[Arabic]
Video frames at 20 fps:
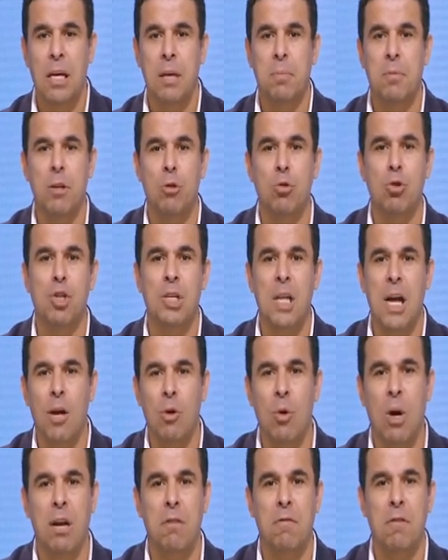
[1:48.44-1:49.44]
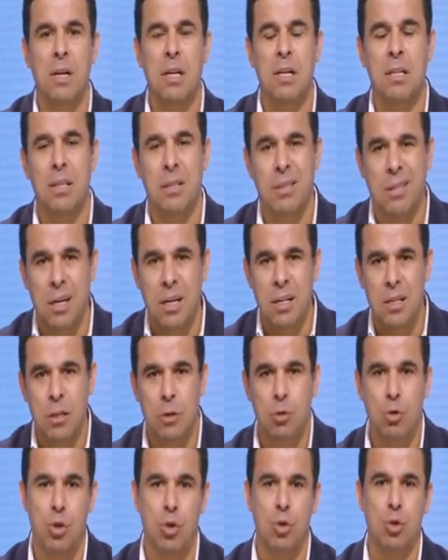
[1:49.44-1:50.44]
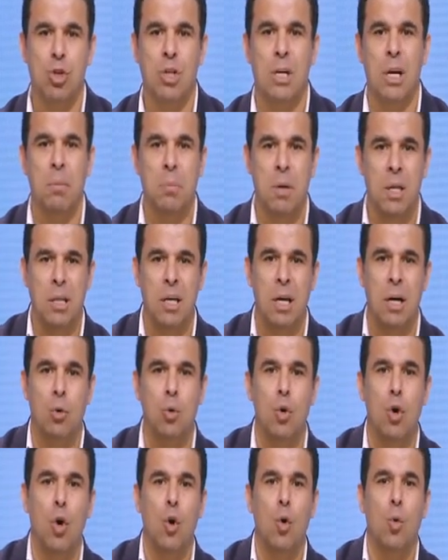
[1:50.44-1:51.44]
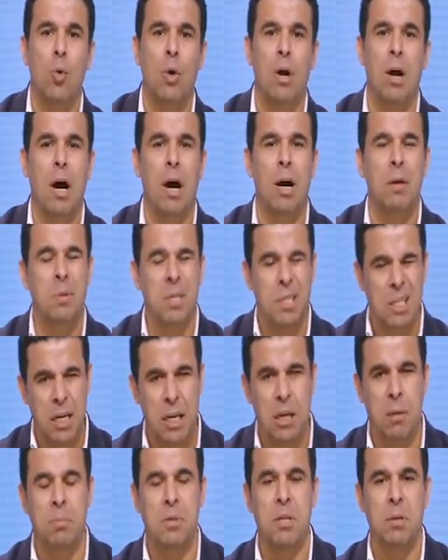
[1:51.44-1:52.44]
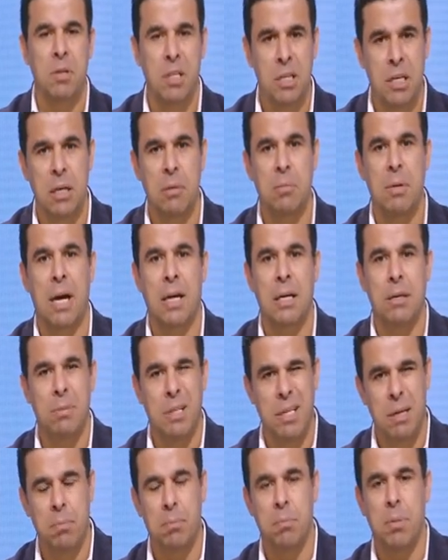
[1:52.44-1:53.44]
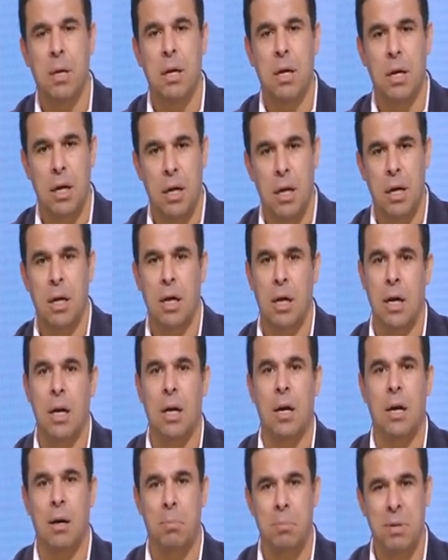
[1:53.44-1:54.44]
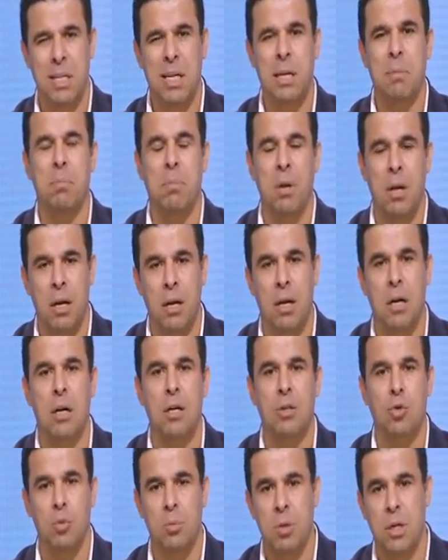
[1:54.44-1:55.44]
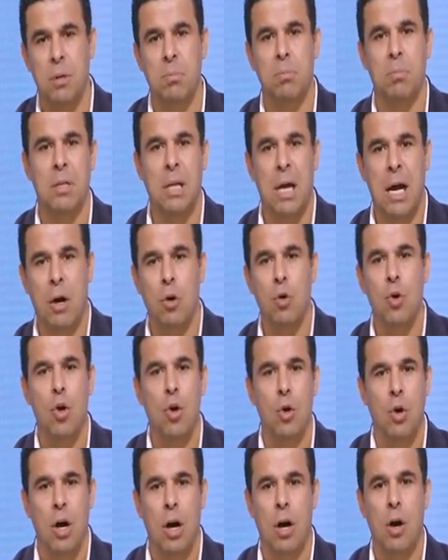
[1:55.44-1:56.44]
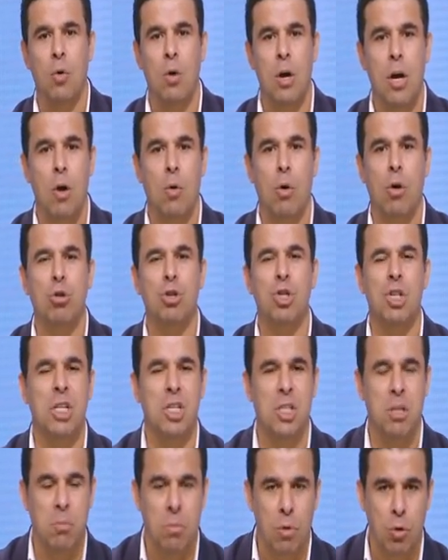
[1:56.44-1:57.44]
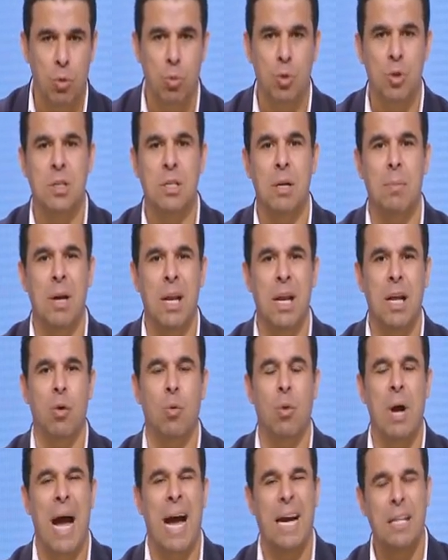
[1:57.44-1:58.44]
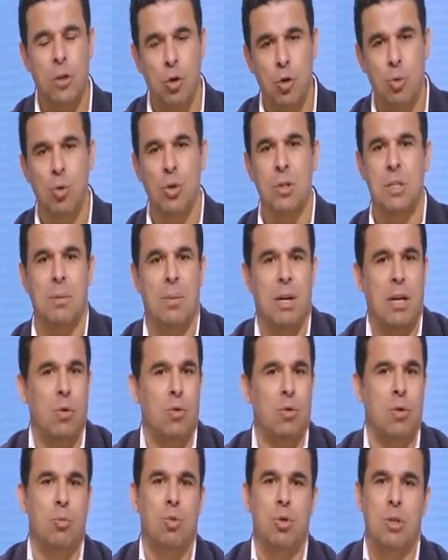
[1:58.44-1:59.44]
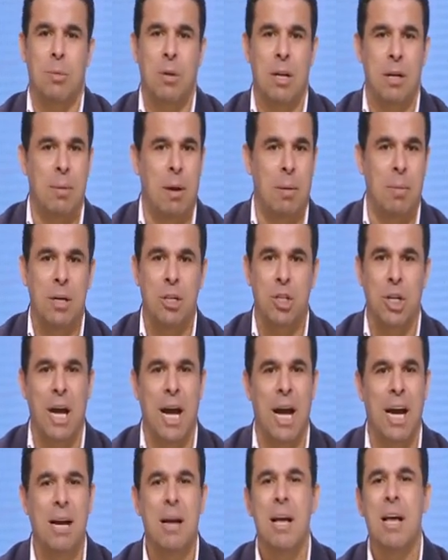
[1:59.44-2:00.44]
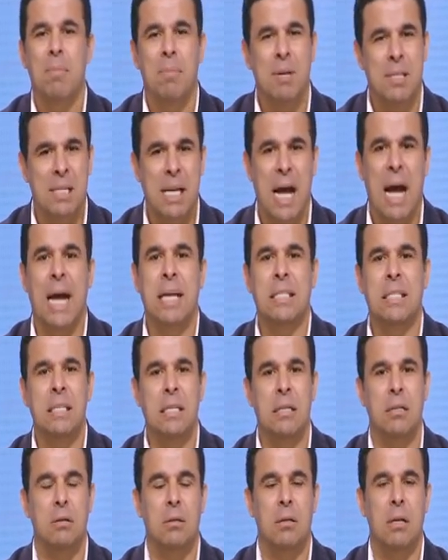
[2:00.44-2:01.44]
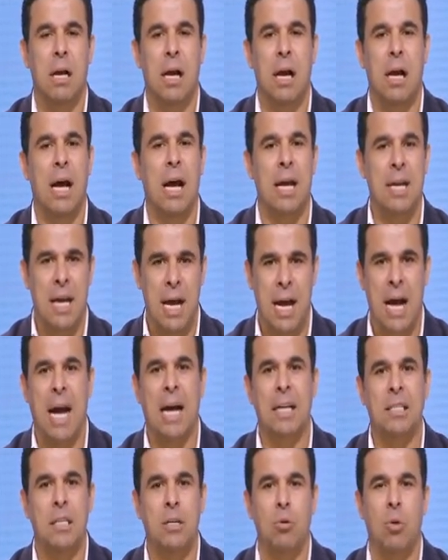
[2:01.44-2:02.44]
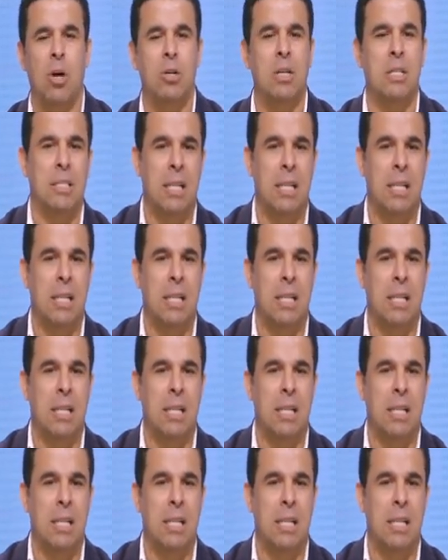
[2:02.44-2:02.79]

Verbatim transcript: يبتدوا يشتغلوا على فكره الترند والسوشيال ميديا واه بتجيب دي بتجيب يعني بتجيب آه, آه، بتجيب لايكات وبتجيب بتاعه اه واخش اشتم جمهور الزمالك وعادي جمهور الزمالك وجمهور الزمالك ما عمليش اي حاجه بس اعاديه أه، انا هعاديه واقعد